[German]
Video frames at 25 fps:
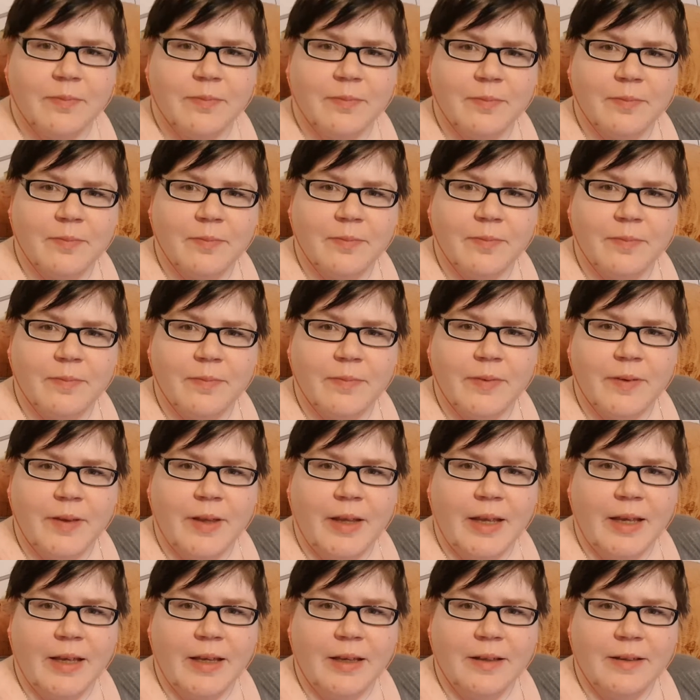Geh doch mal
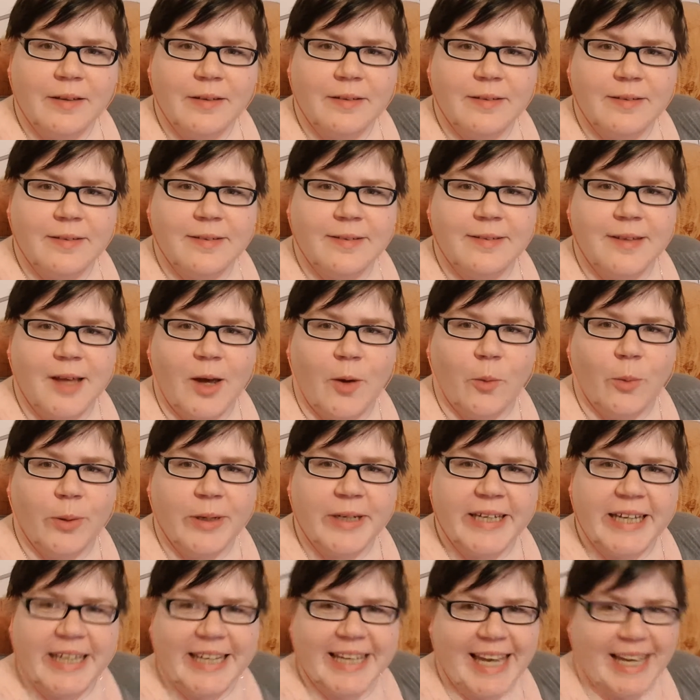oben. So,
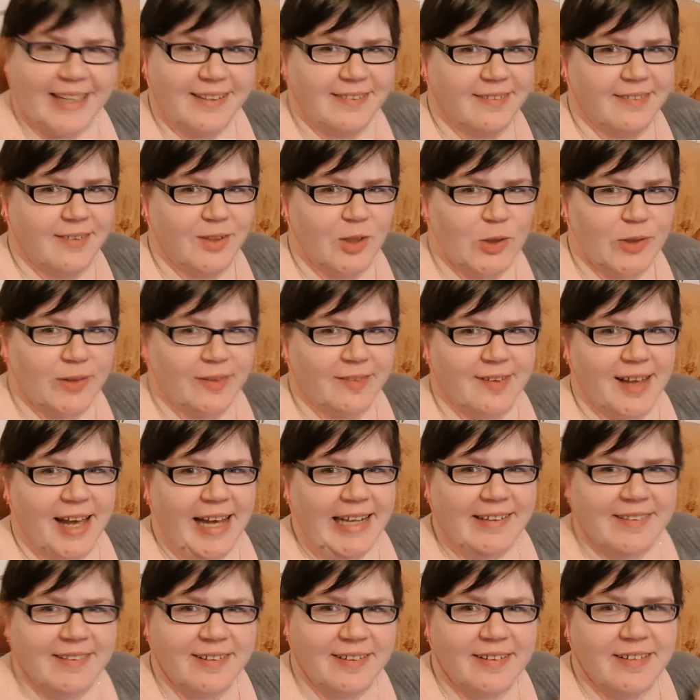gegessen und
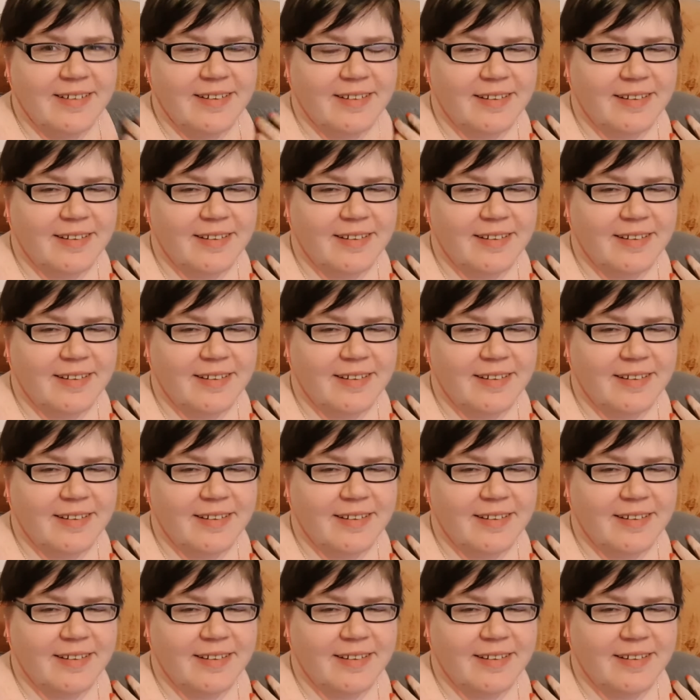satt.